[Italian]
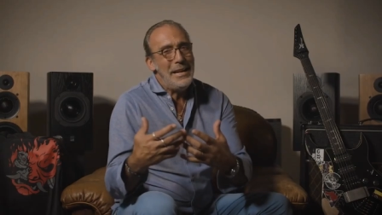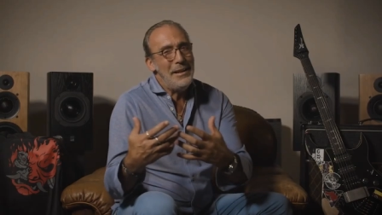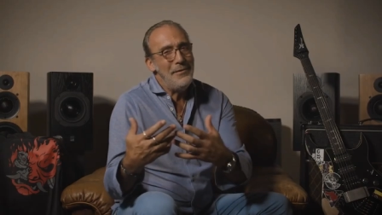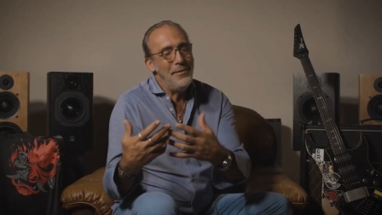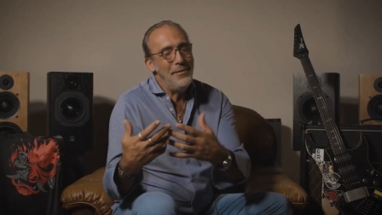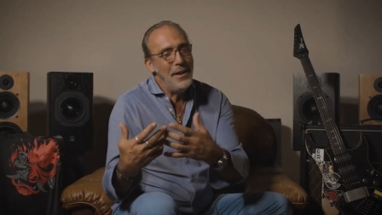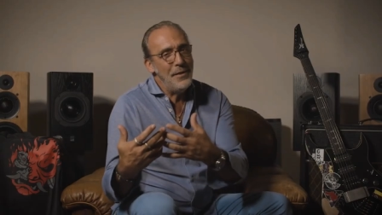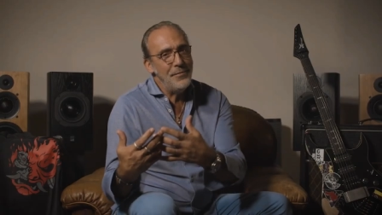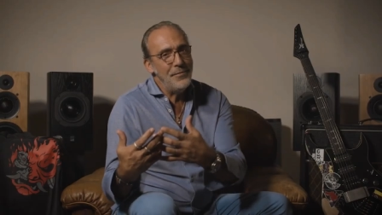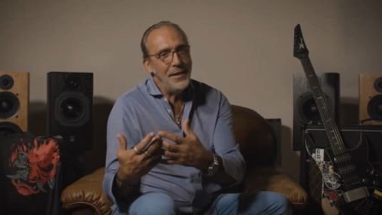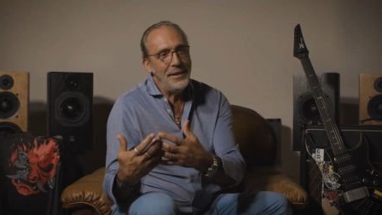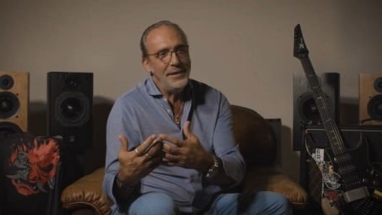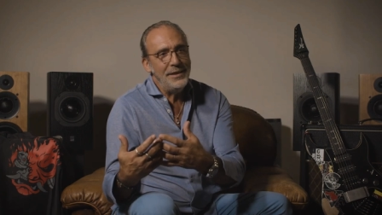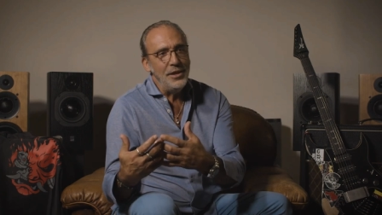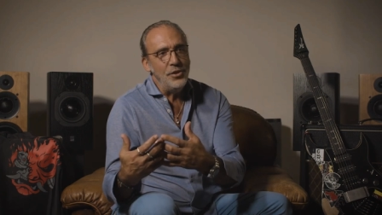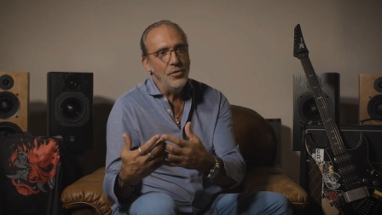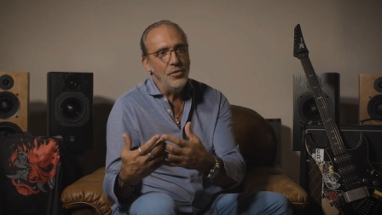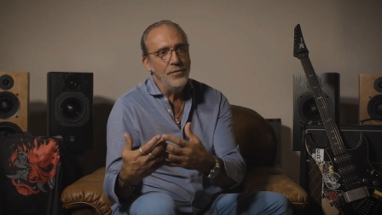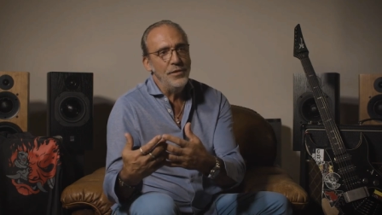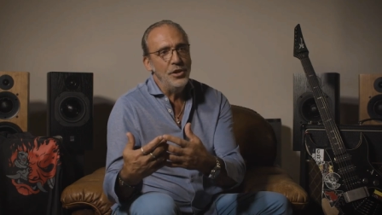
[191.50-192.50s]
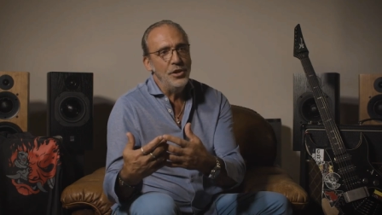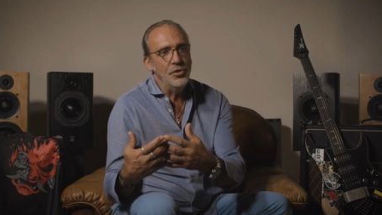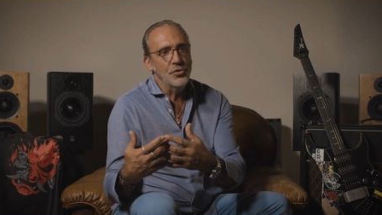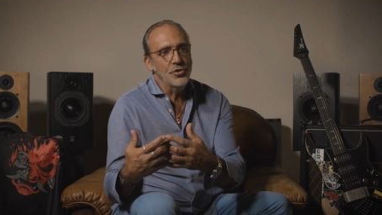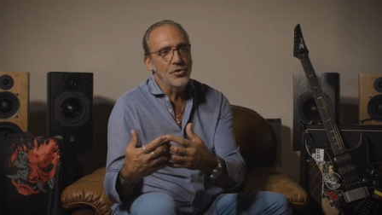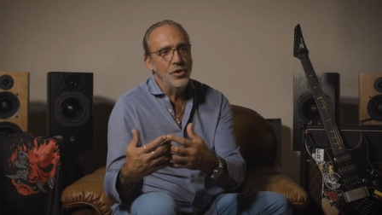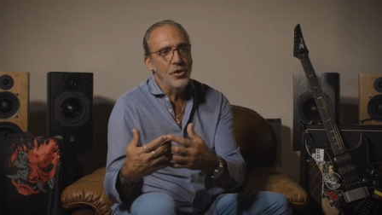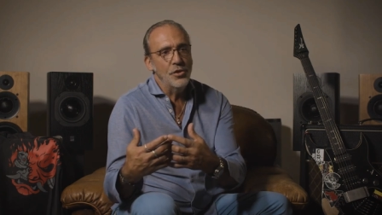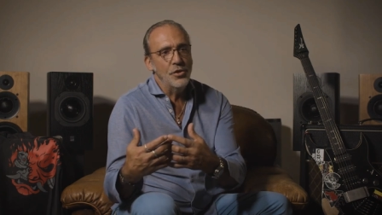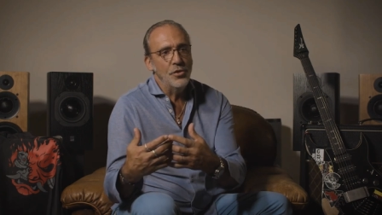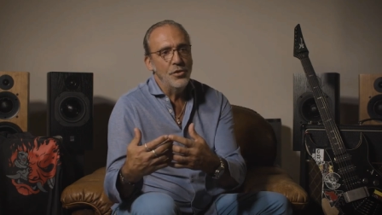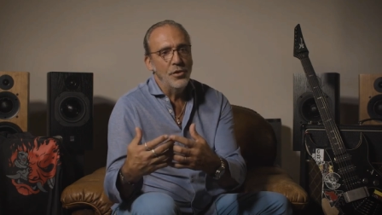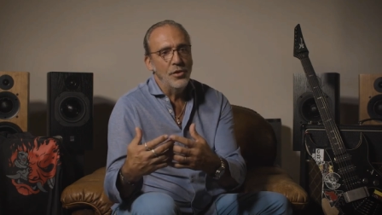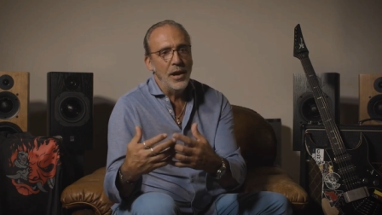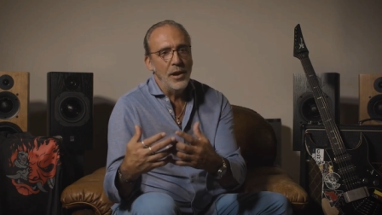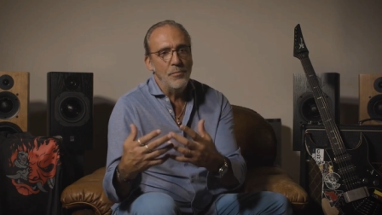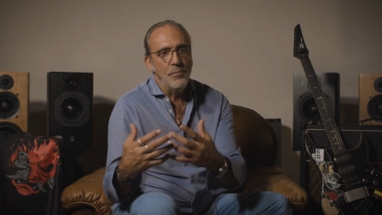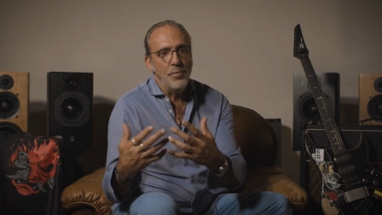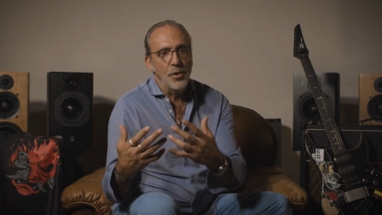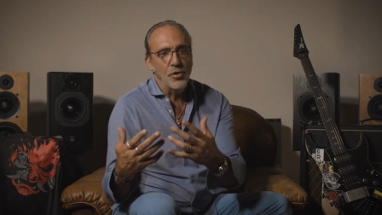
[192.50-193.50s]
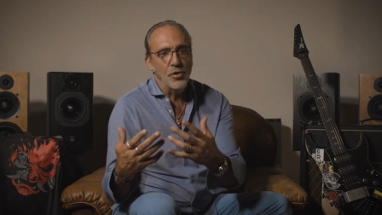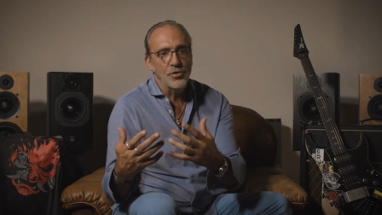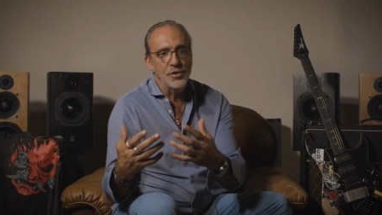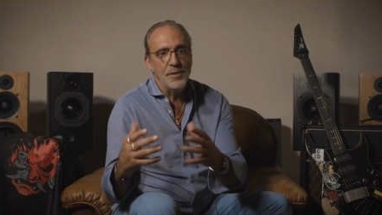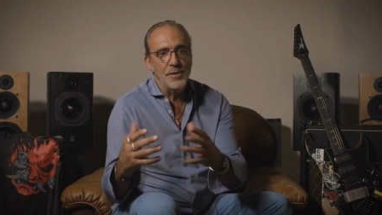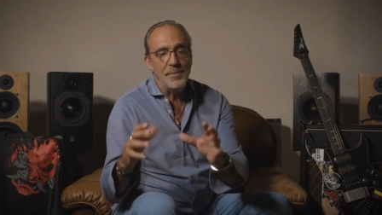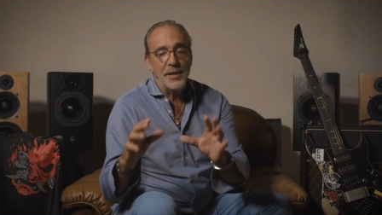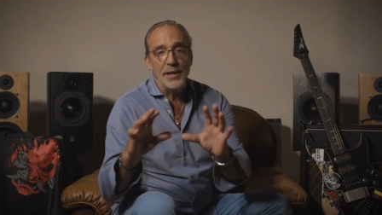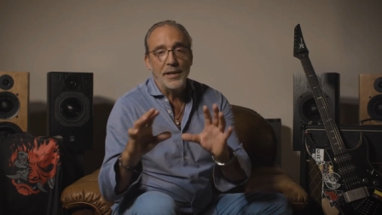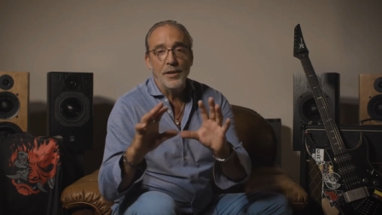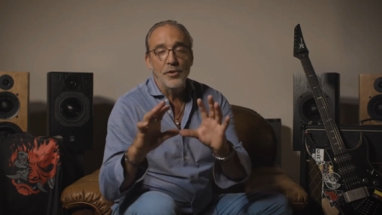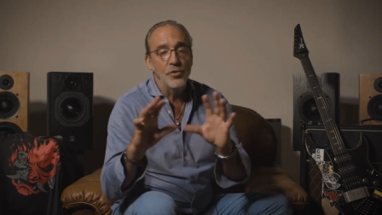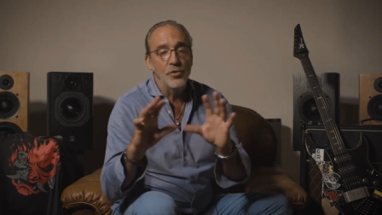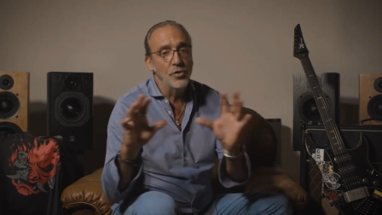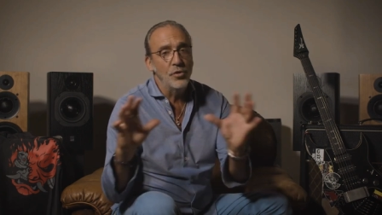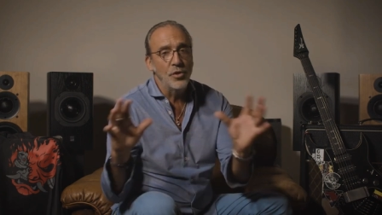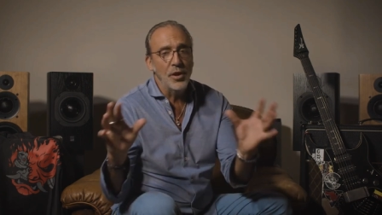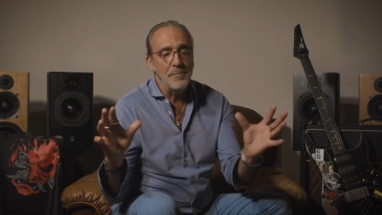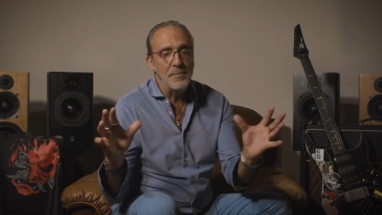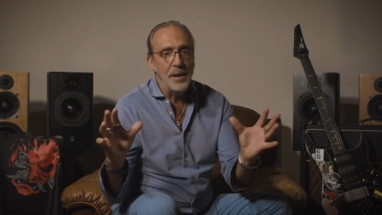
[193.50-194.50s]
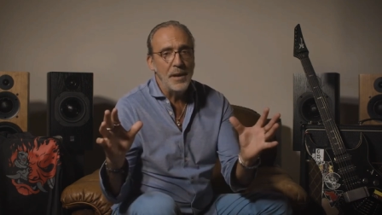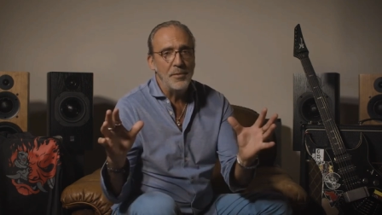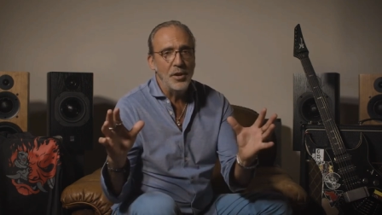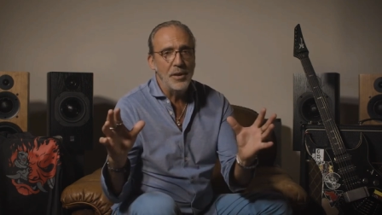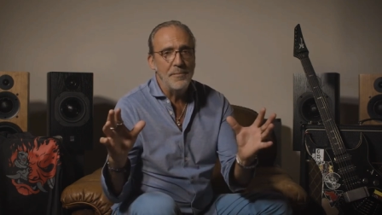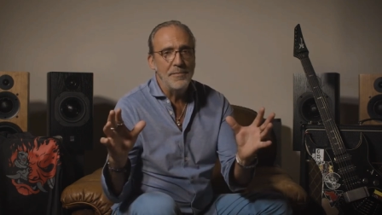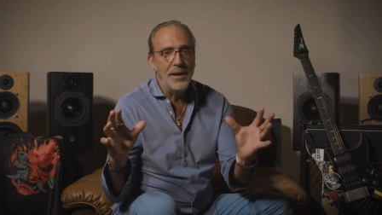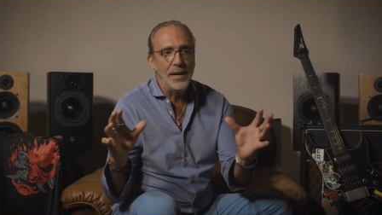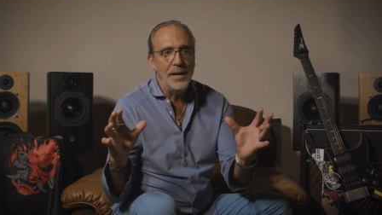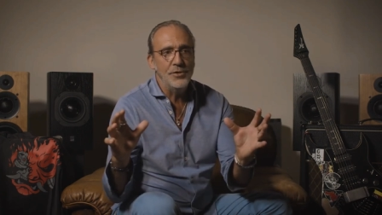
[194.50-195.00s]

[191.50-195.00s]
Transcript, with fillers: In effetti col videogioco è un po' così perché noi non abbiamo le